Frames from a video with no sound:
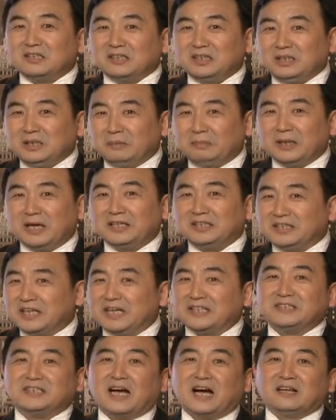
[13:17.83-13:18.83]
一篇
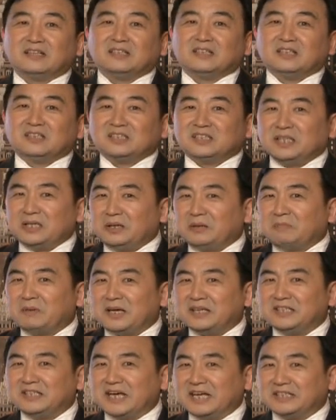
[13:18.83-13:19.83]
演讲，这一
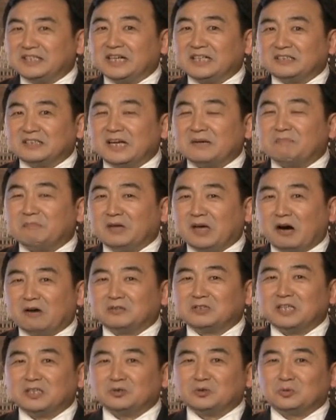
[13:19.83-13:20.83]
篇演讲，它
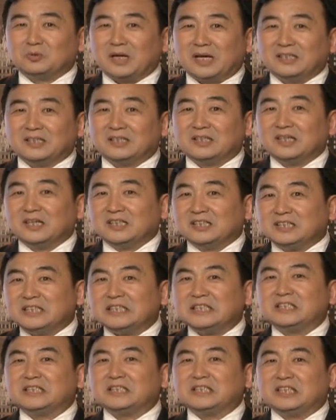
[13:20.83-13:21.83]
表现出来的
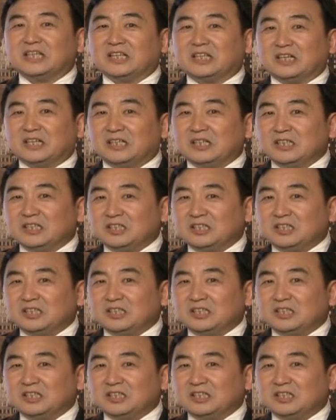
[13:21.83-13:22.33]
境界呢，